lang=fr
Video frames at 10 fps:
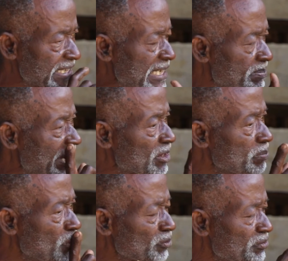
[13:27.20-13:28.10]
J'espère que
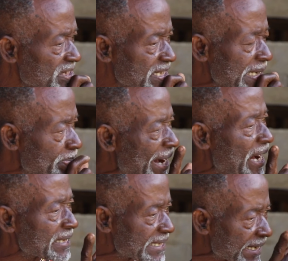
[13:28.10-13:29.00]
mon fils n'est
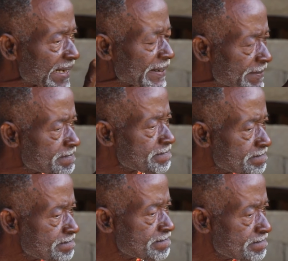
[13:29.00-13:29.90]
pas entré
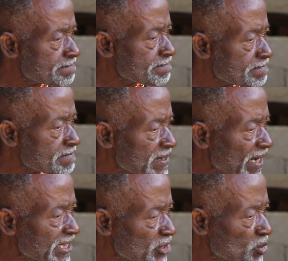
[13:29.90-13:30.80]

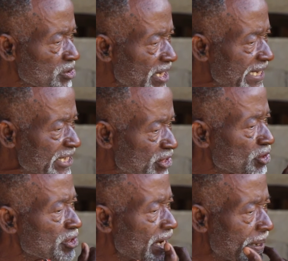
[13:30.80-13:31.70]
dans des choses que les
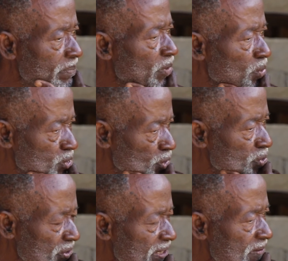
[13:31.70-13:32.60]
jeunes aiment
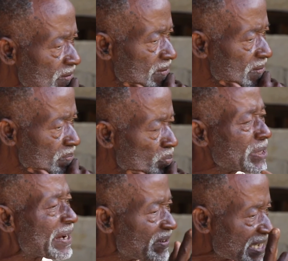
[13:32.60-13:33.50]
aujourd'hui
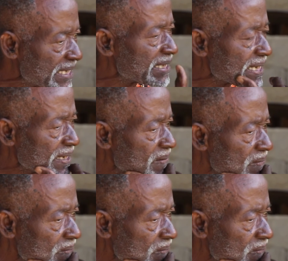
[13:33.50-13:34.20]
pour la facilité.